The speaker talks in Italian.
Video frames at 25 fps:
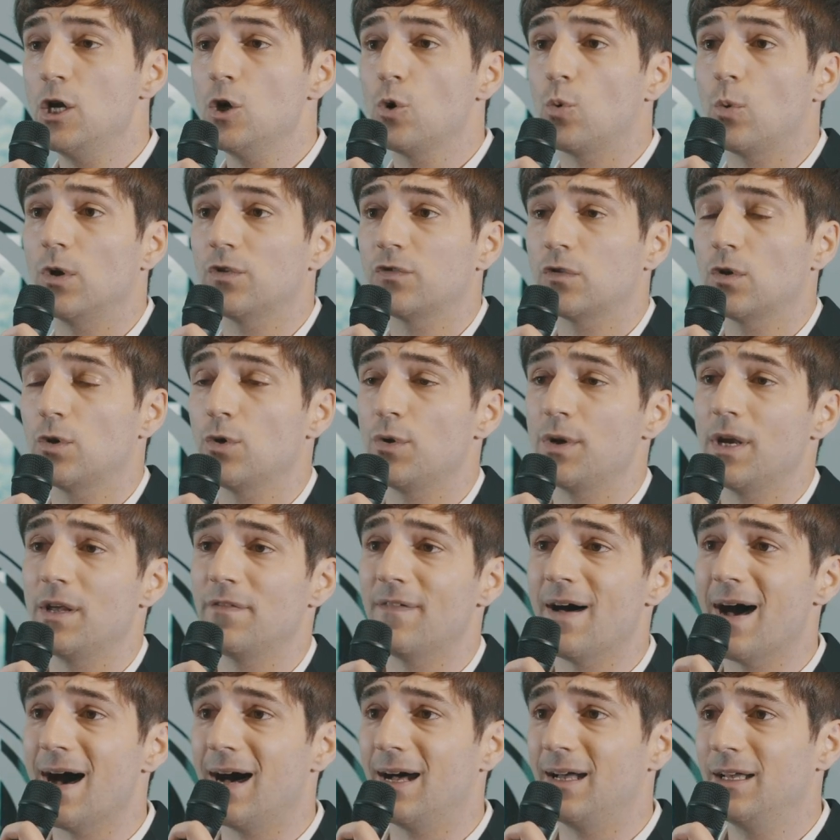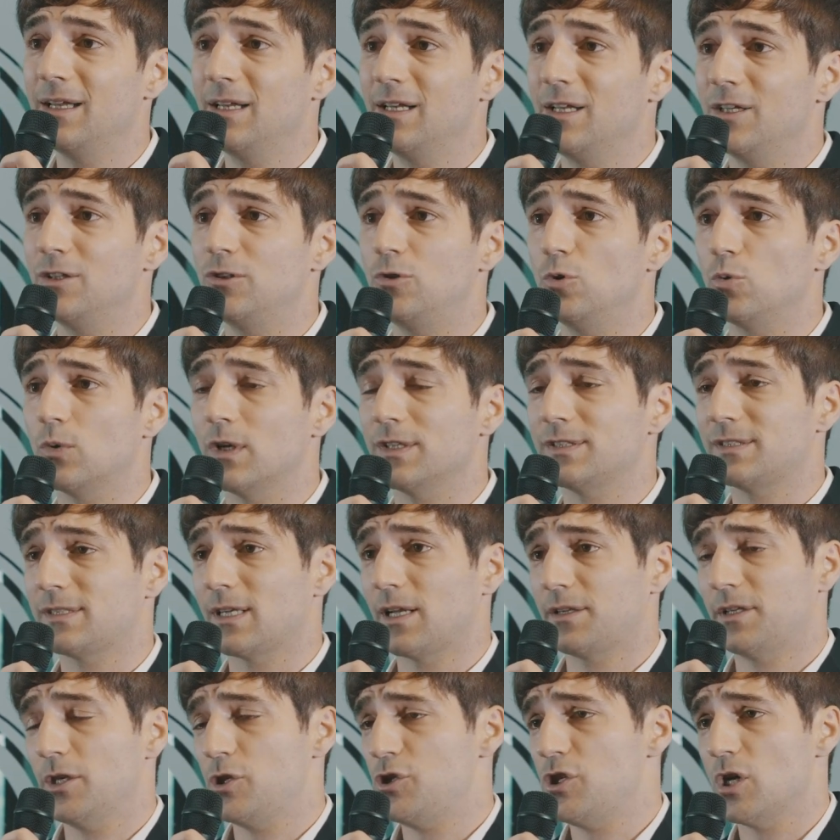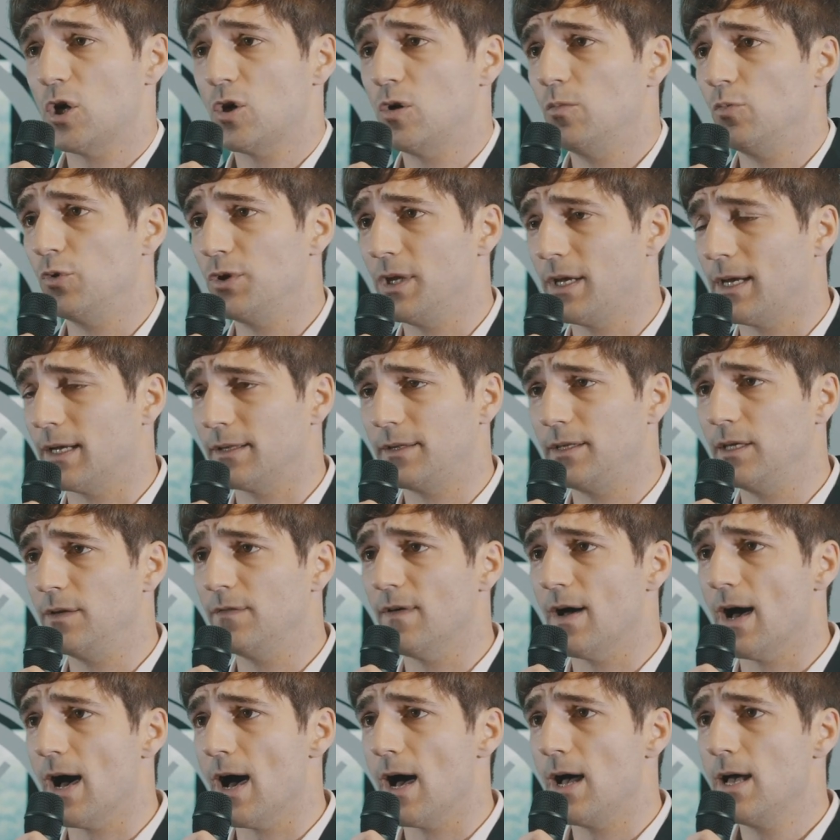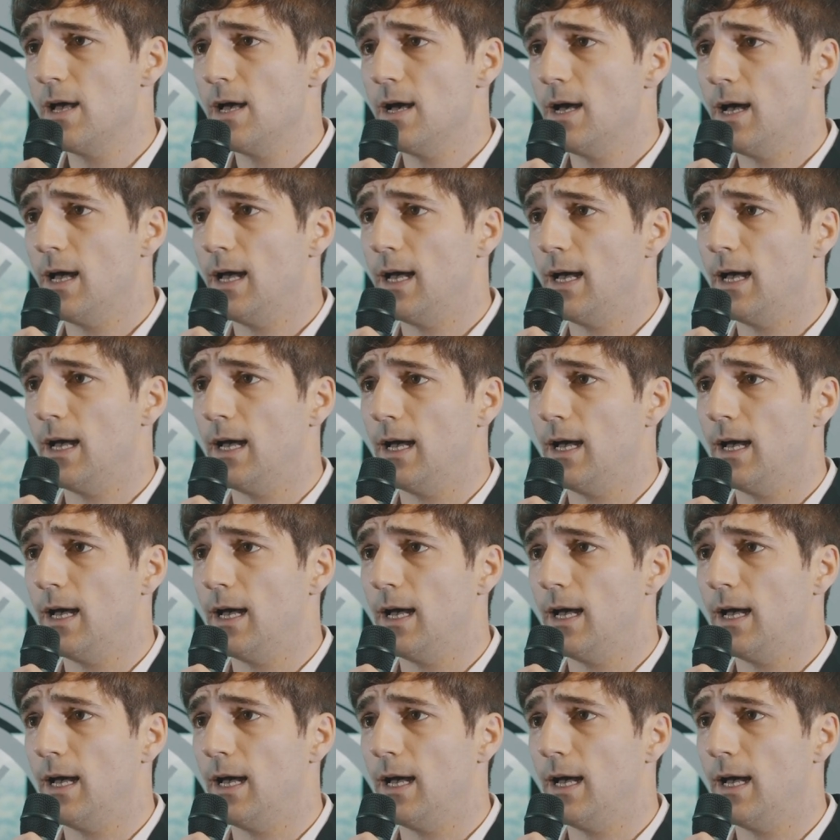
Questo non ne va di una strategia comunicativa eh,